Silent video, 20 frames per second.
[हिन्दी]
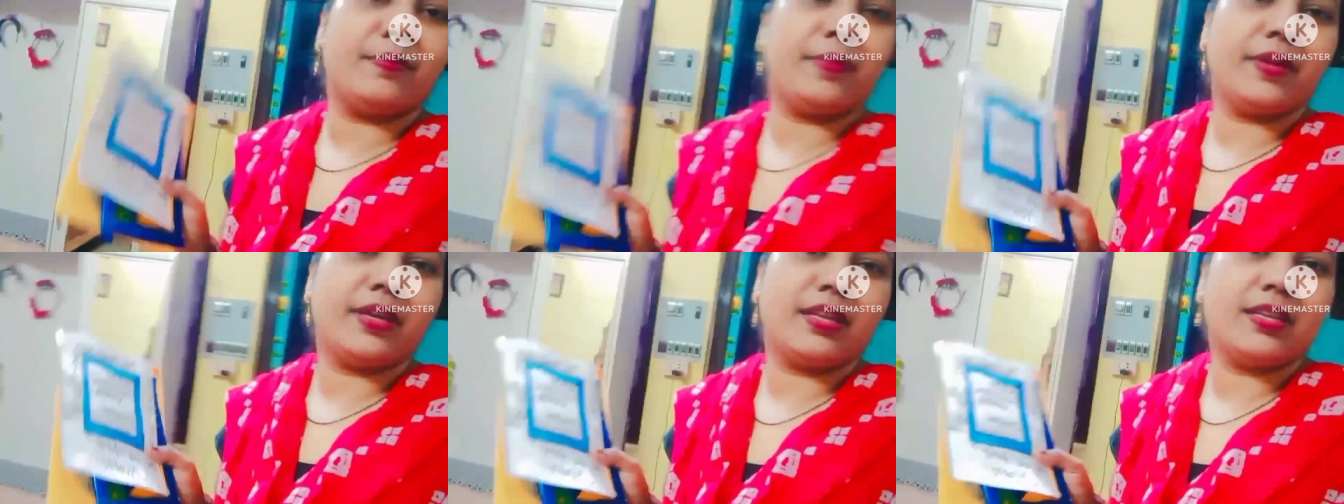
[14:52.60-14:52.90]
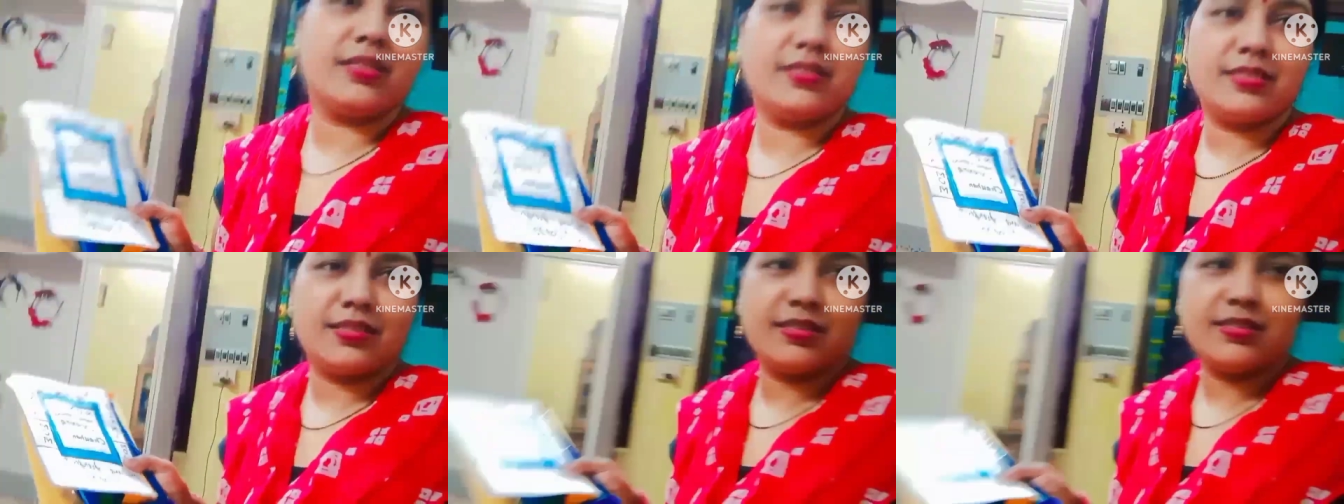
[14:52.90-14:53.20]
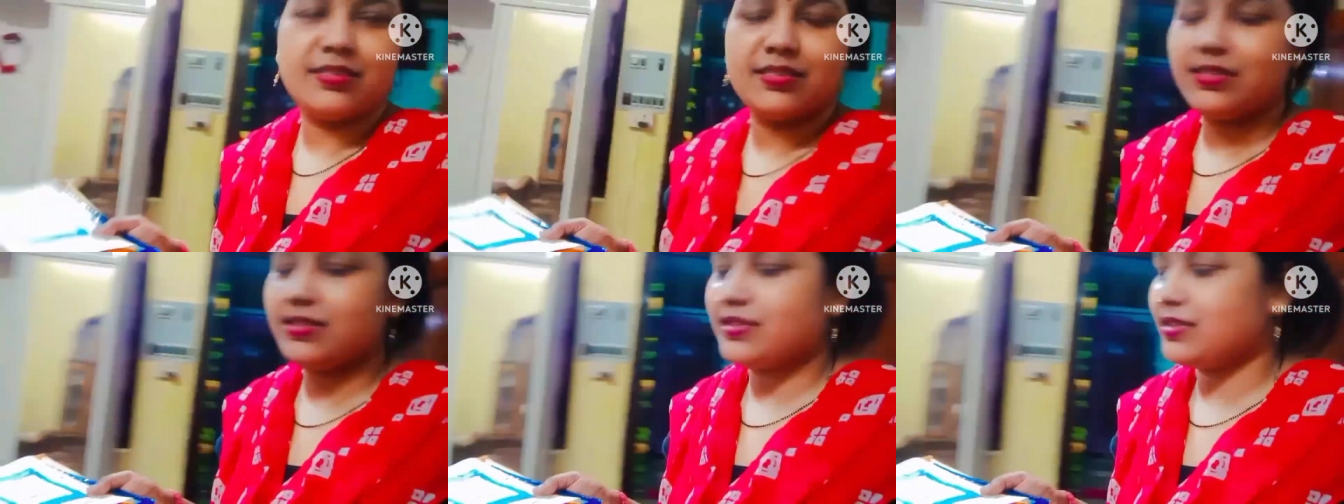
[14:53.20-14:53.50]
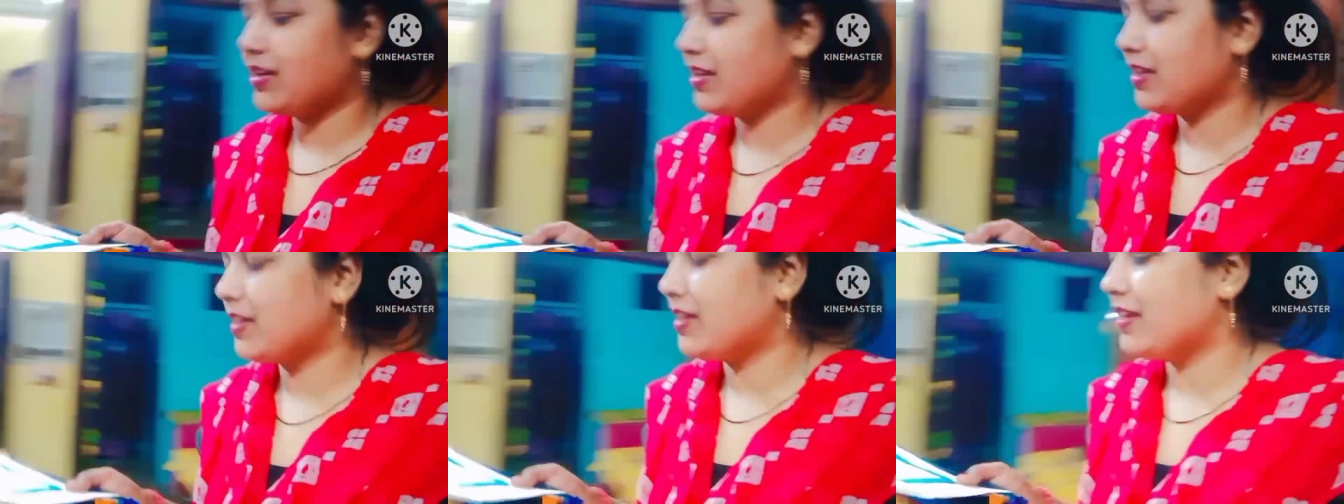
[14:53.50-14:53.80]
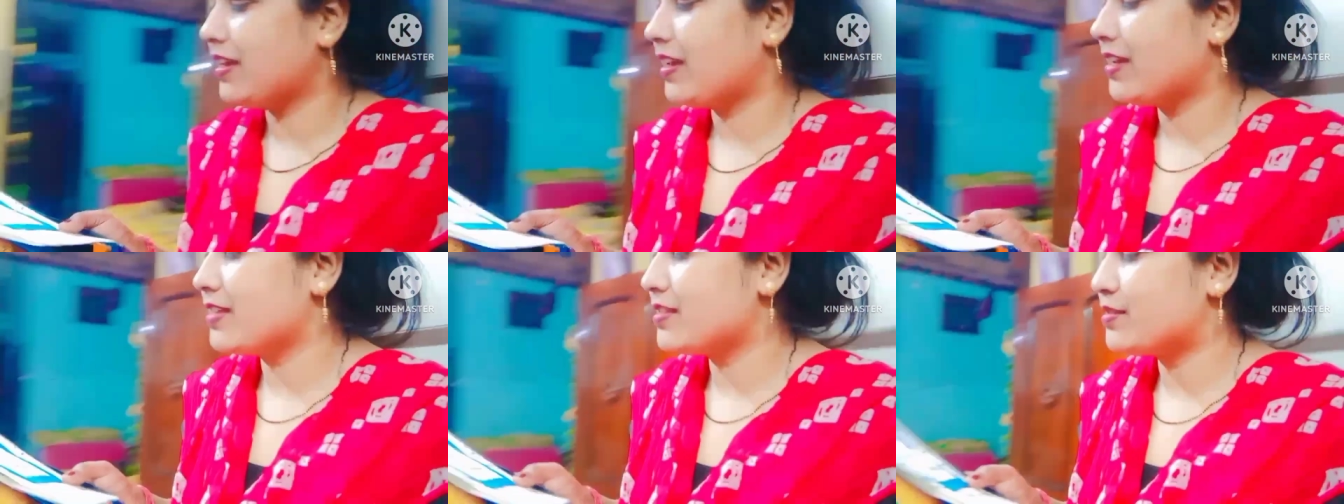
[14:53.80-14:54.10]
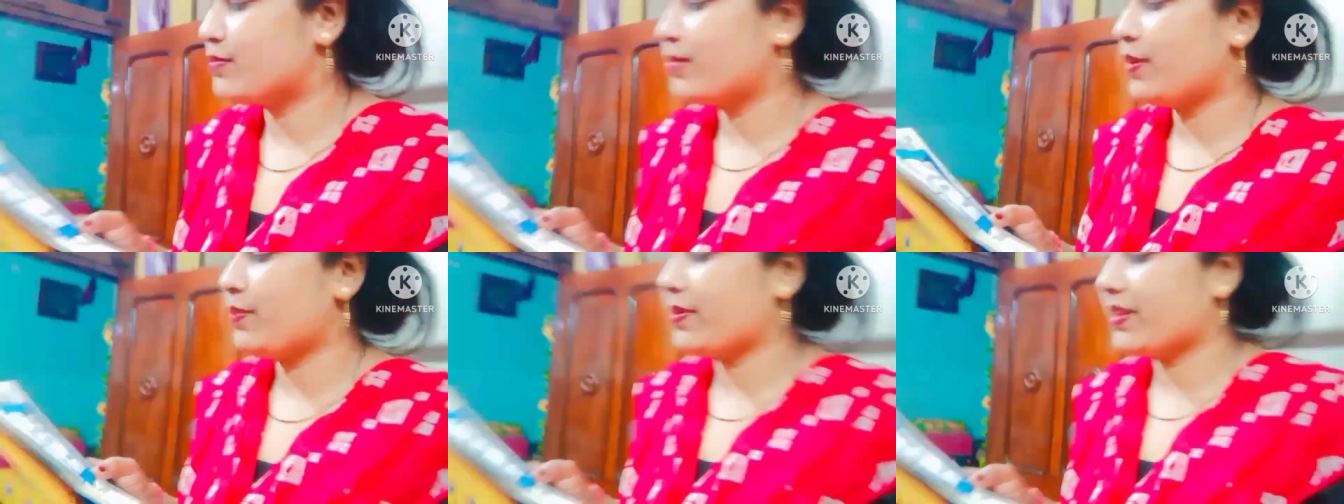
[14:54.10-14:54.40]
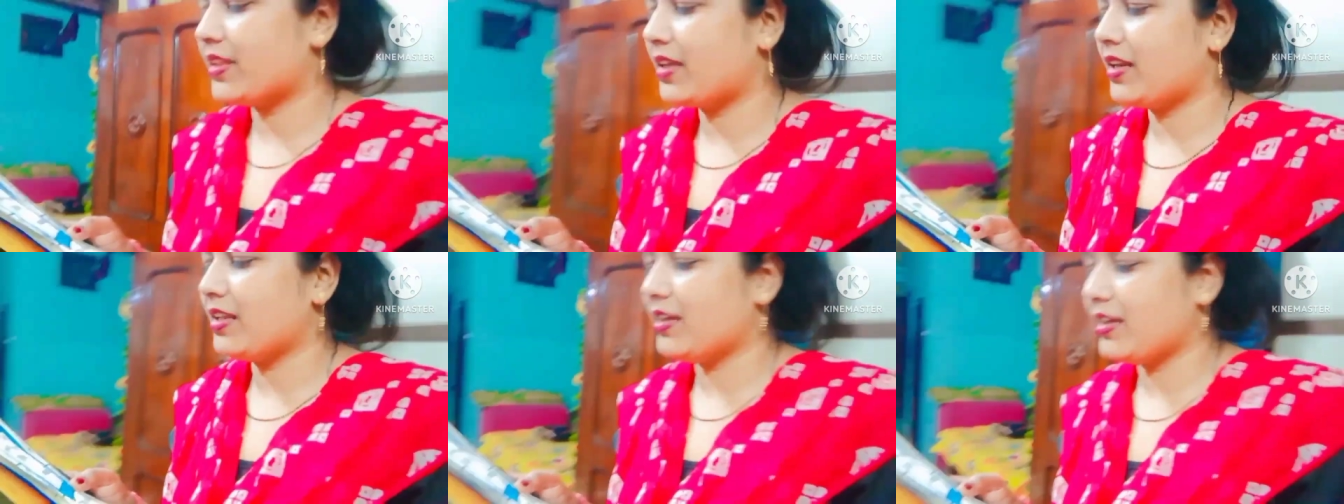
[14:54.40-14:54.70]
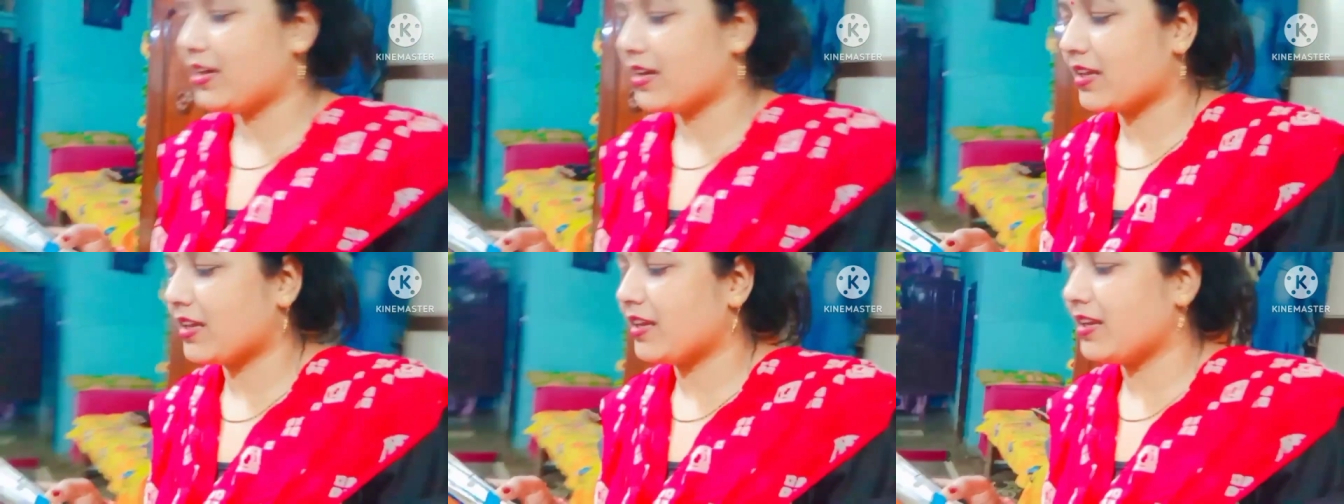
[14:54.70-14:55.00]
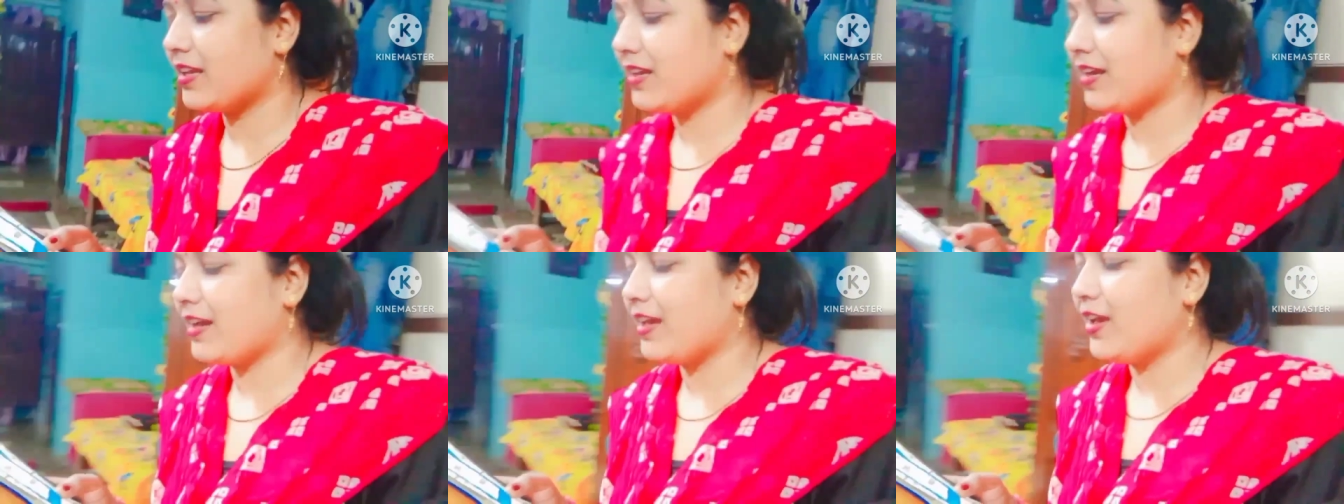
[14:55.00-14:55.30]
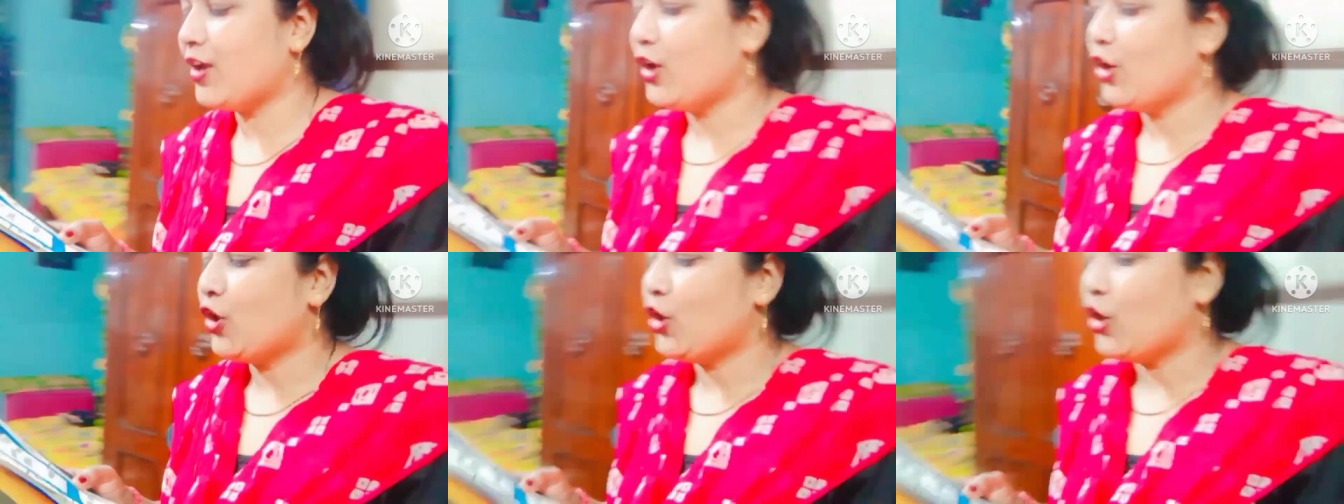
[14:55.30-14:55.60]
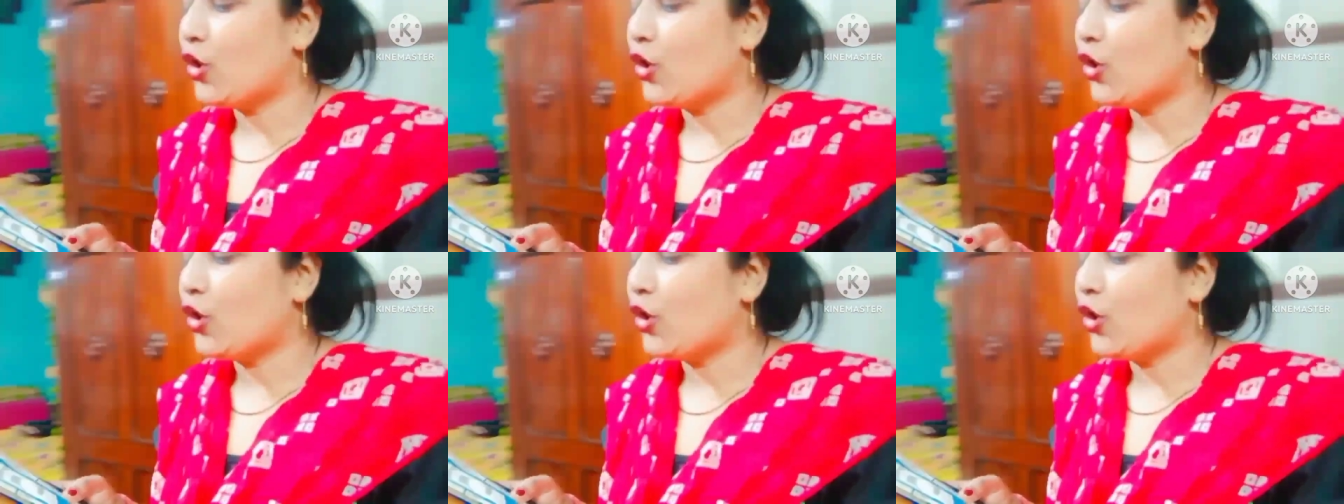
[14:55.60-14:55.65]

प्यारी प्यारी सी चीज़ें लिखी हैं इसने पता नहीं क्या क्या लिखा है